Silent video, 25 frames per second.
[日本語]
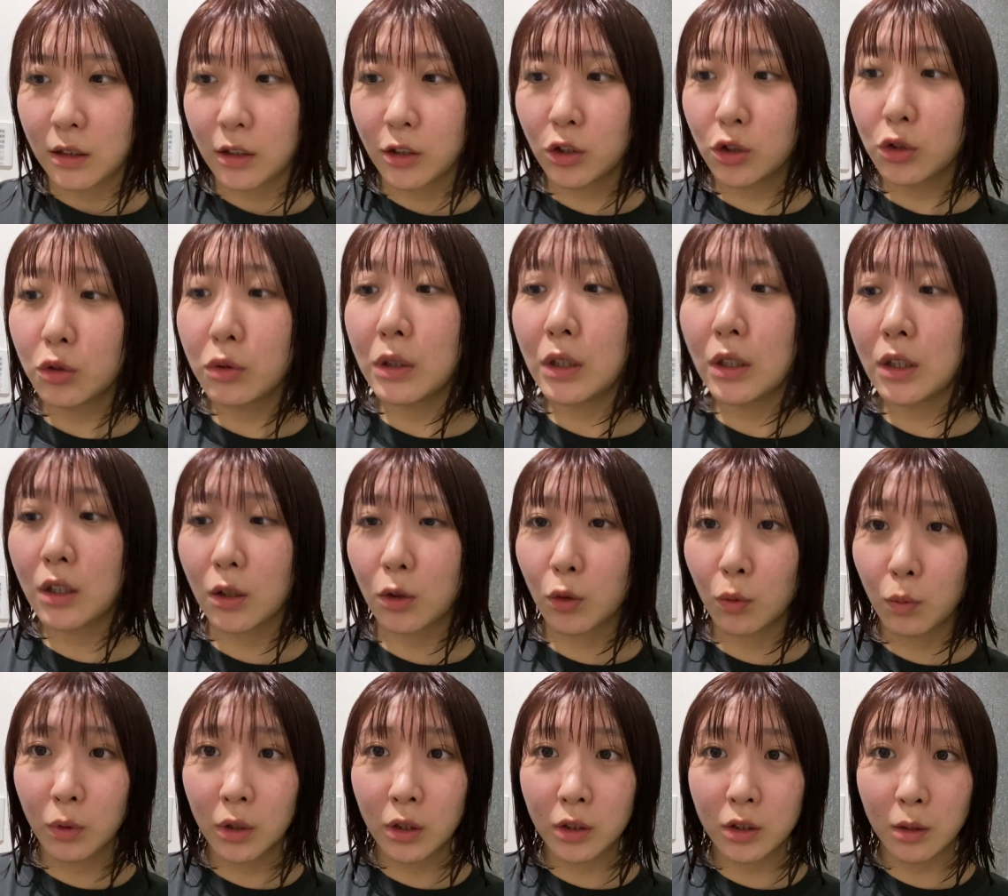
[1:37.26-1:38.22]
一緒に行ってた
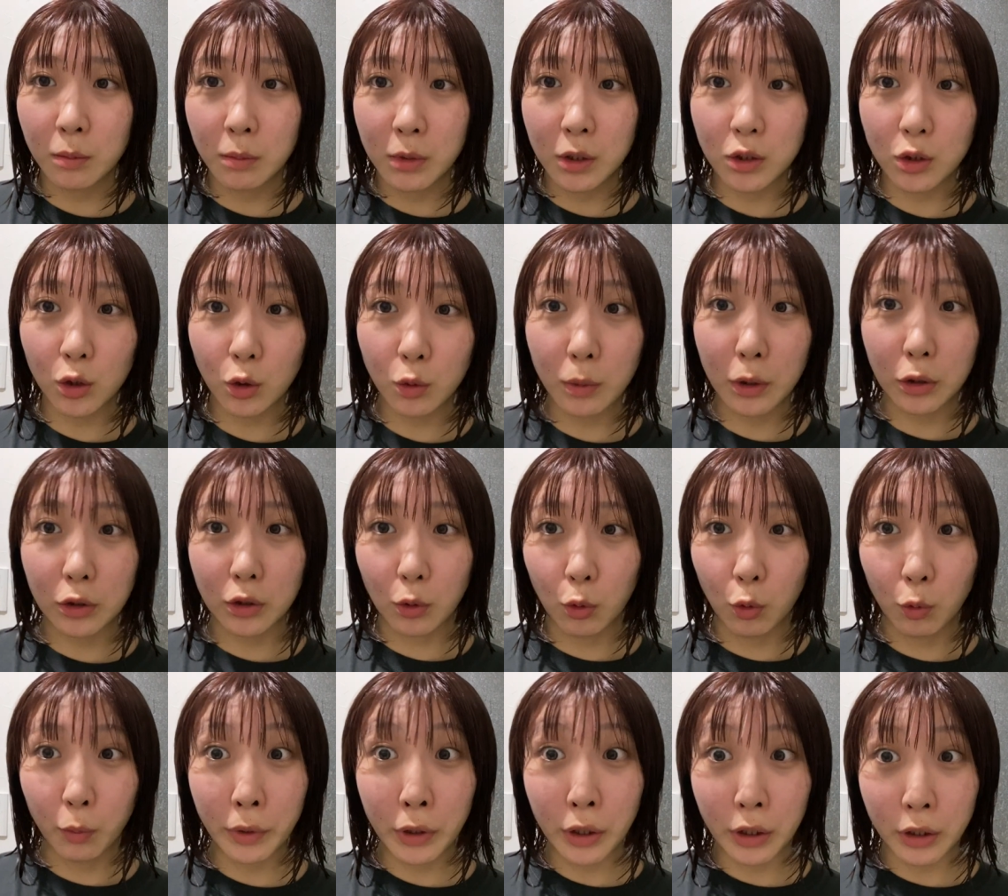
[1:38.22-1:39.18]
友達はめっちゃうまくて
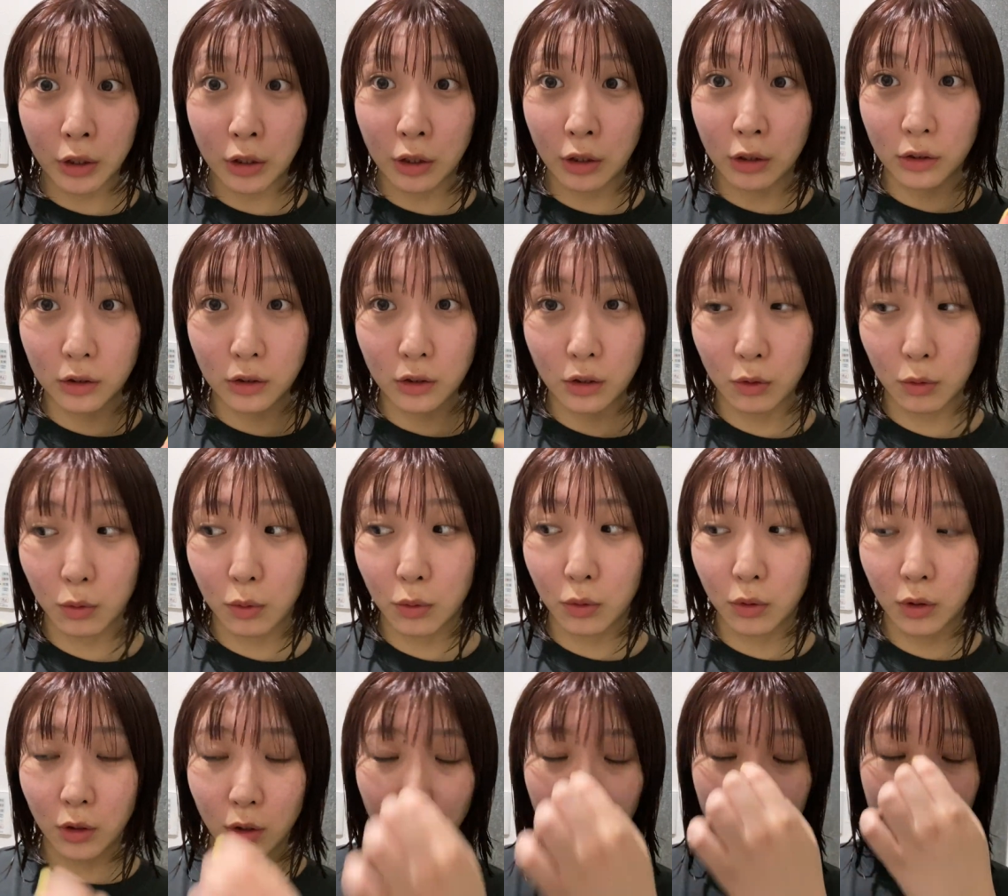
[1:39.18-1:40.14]
褒められてたんですけど、
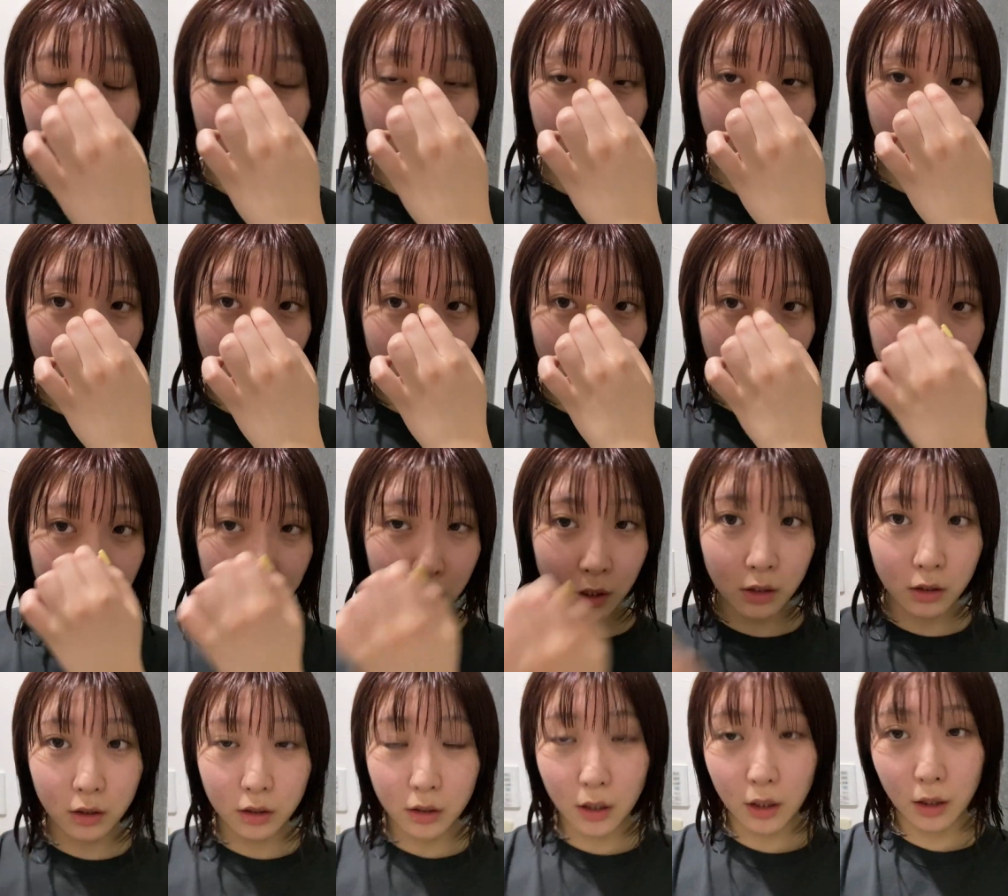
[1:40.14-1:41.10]
なんか私はあんま
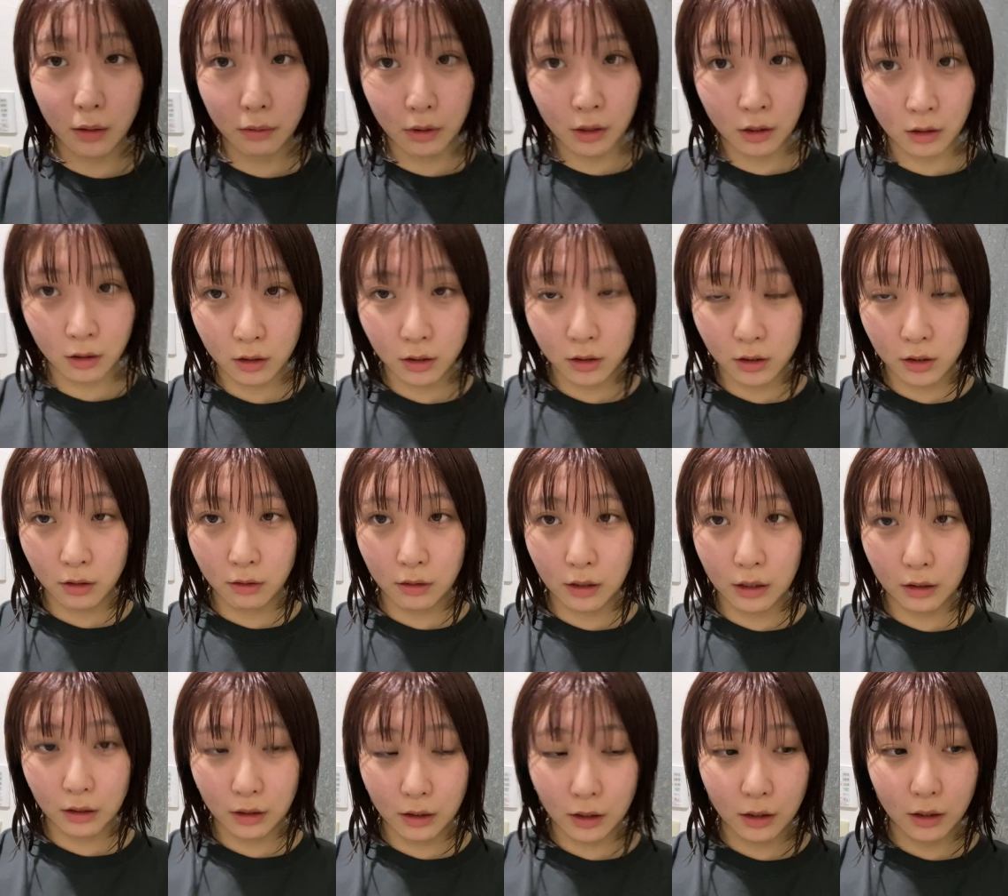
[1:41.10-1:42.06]
センスないのみたいな感じで言わ
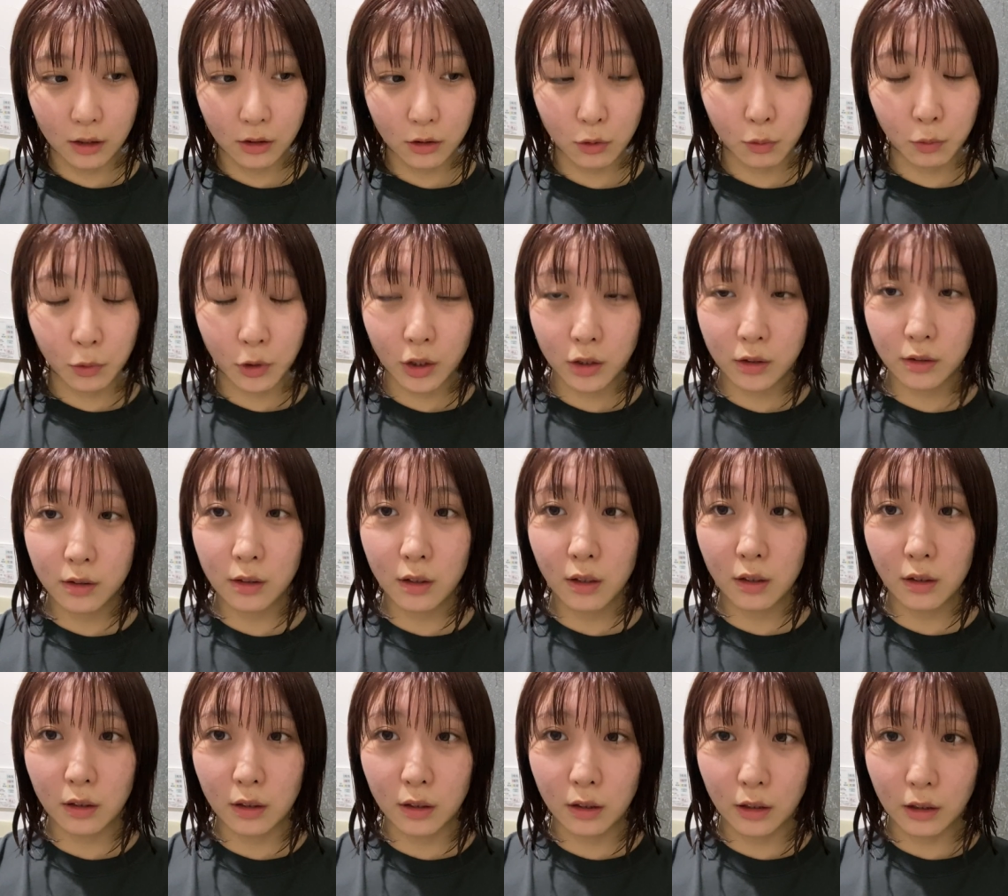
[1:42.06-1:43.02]
れて、ちょ、っとムカついた
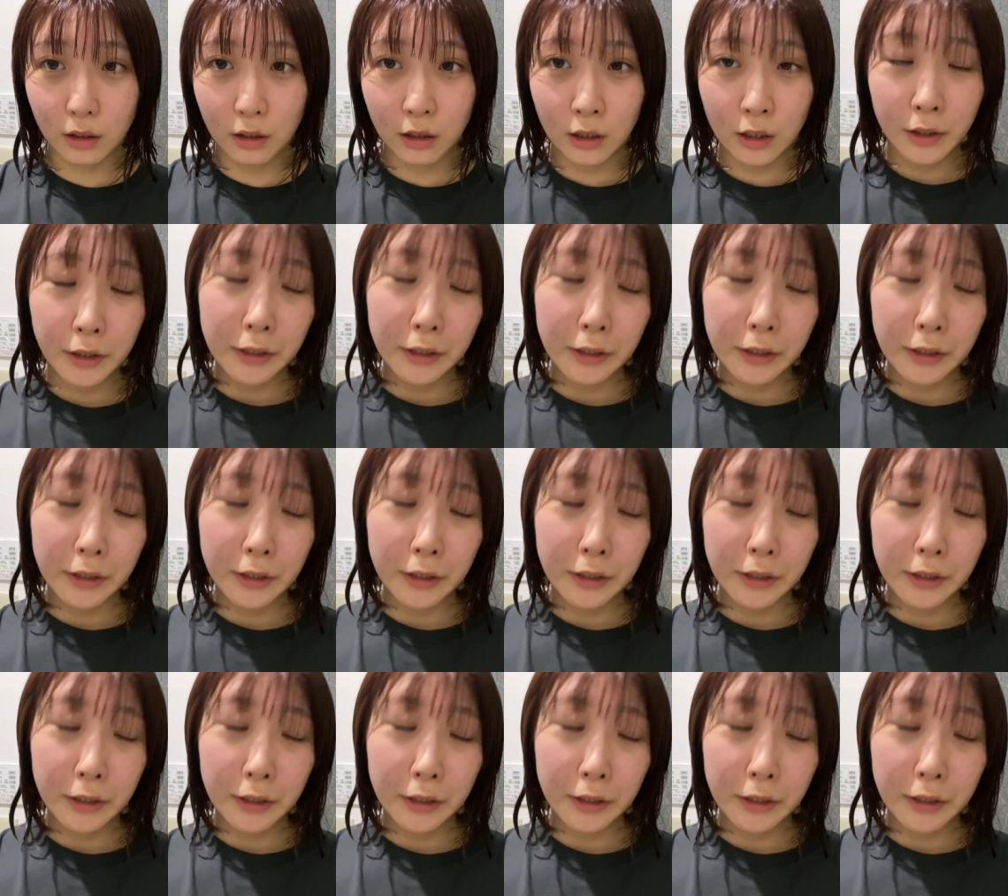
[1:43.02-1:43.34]
んで、